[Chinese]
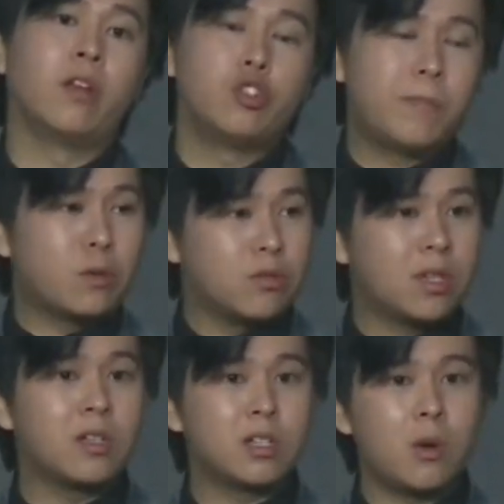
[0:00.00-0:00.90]
去帮助这
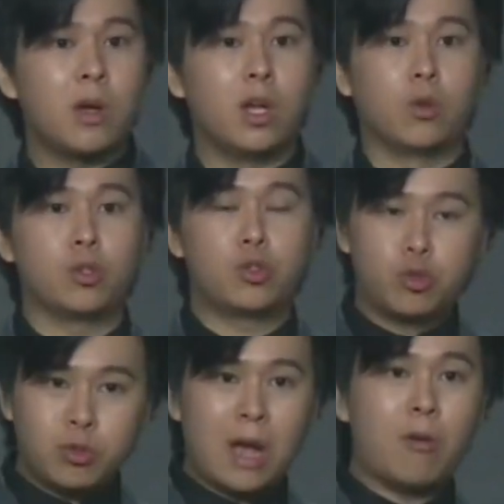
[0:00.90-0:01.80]
个社会很多
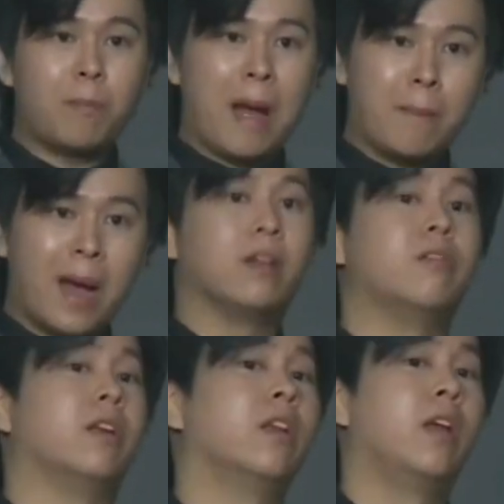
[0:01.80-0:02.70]
需要帮忙的
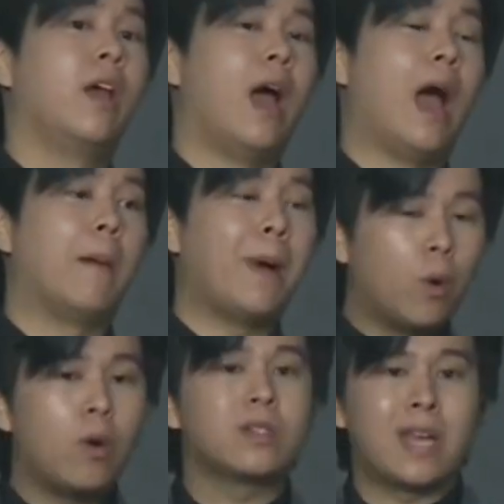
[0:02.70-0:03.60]
人啊，包
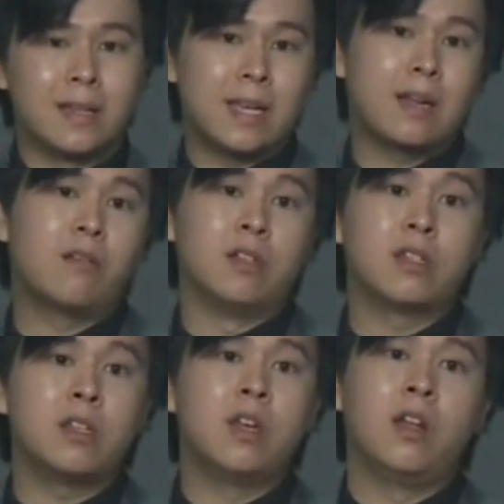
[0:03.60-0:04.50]
括残障人
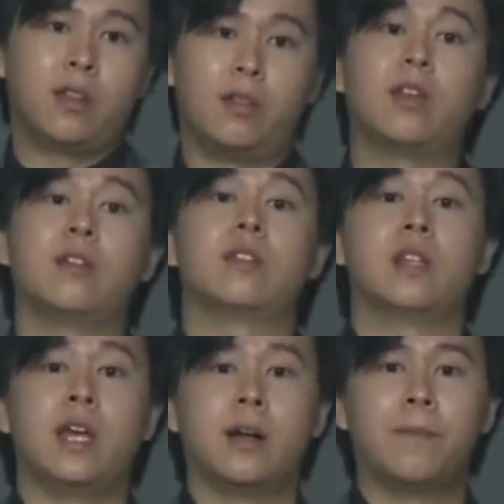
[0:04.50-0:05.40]
士等等之
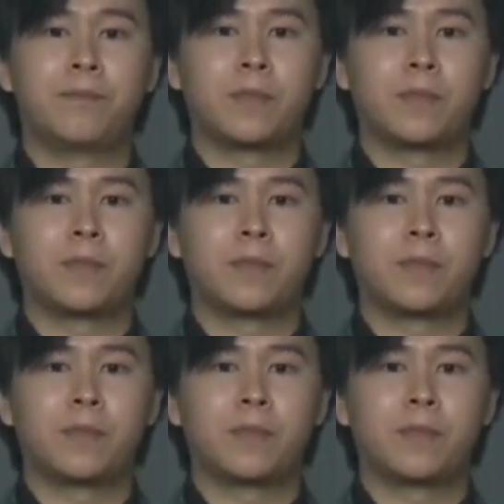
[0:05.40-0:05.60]
类的。